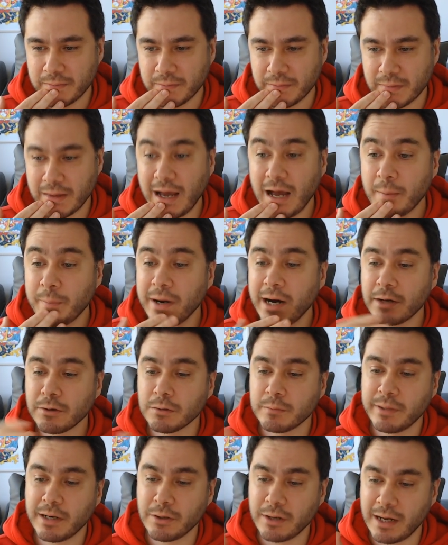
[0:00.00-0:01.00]
ha pardon
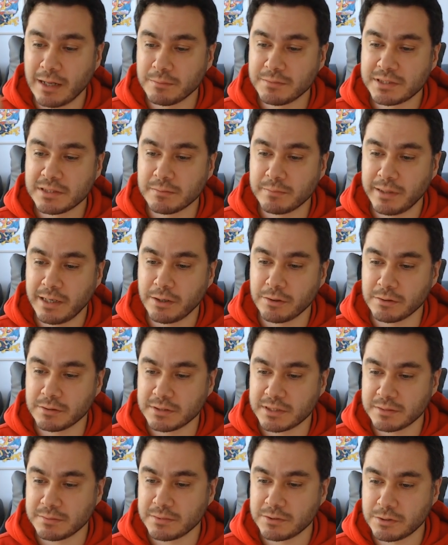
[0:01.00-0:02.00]
pardon almışım pardon
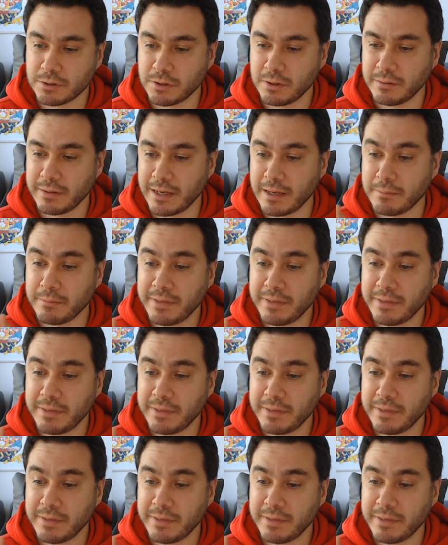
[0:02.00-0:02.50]
şimdi söyleyeyim.